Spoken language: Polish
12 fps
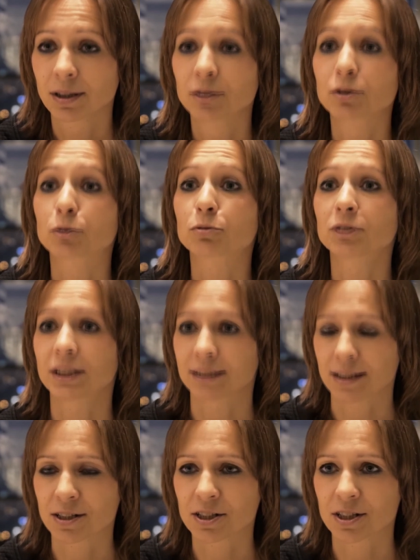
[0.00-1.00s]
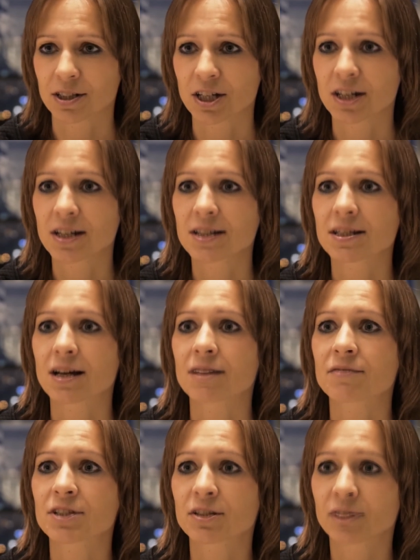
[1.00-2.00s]
To tutaj także, dzięki
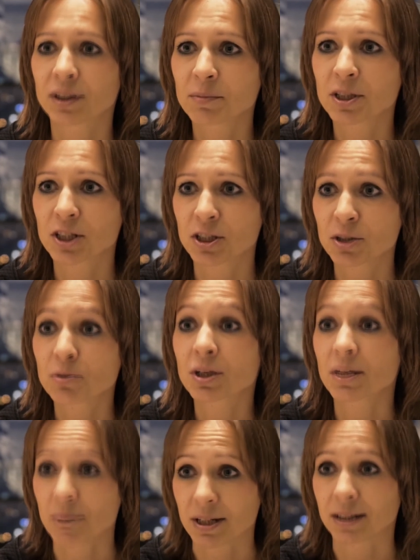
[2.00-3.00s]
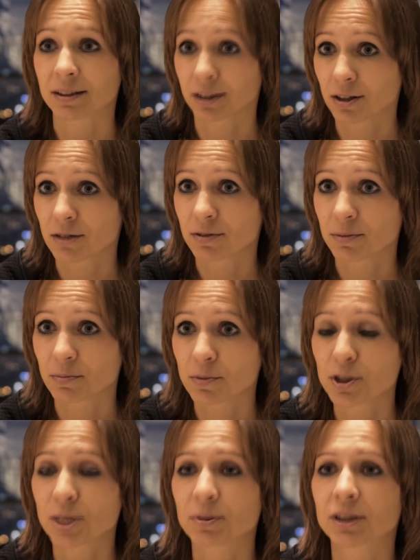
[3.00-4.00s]
zaawansowanym narzędziom remarketingowym,
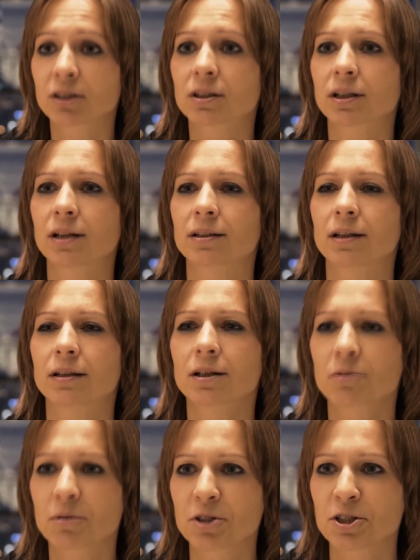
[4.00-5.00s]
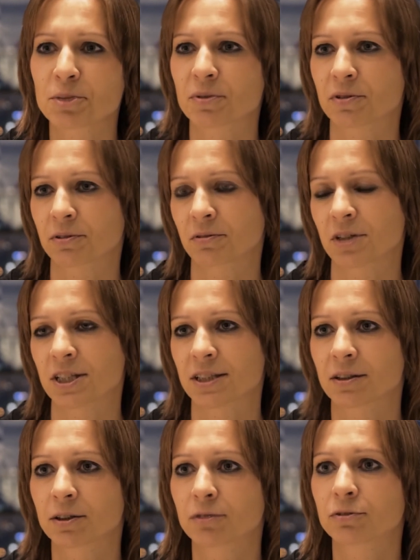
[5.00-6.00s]
możemy tego klienta nakłonić do powrotu na
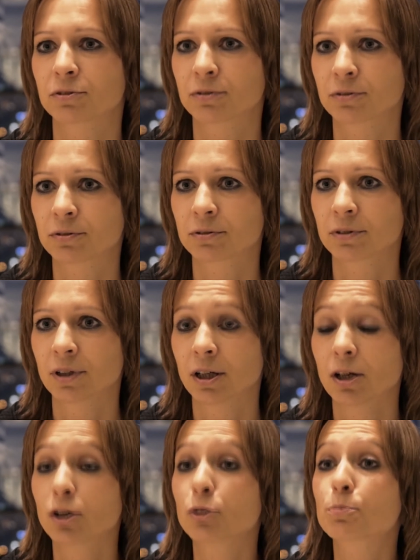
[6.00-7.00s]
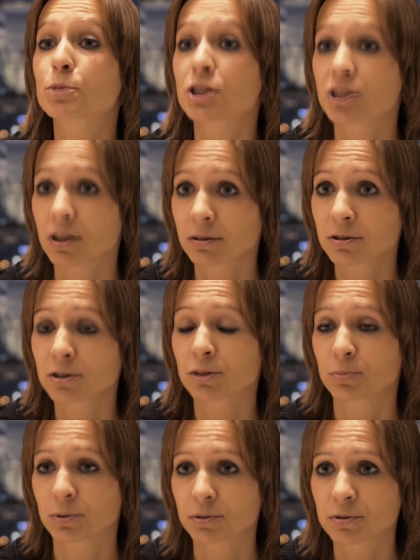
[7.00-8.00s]
stronę www lub przyciągnąć do
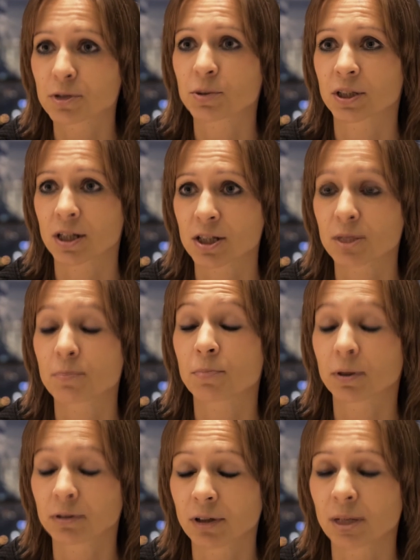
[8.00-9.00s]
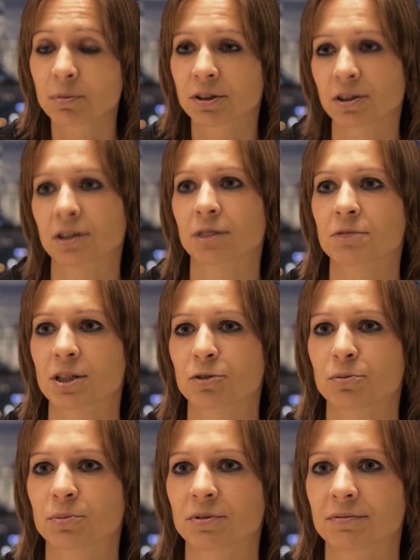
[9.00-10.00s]
punktu sprzedaży po to, aby dokonał
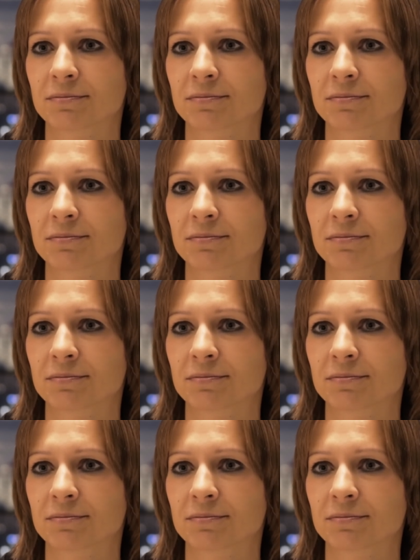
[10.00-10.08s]
zakupu.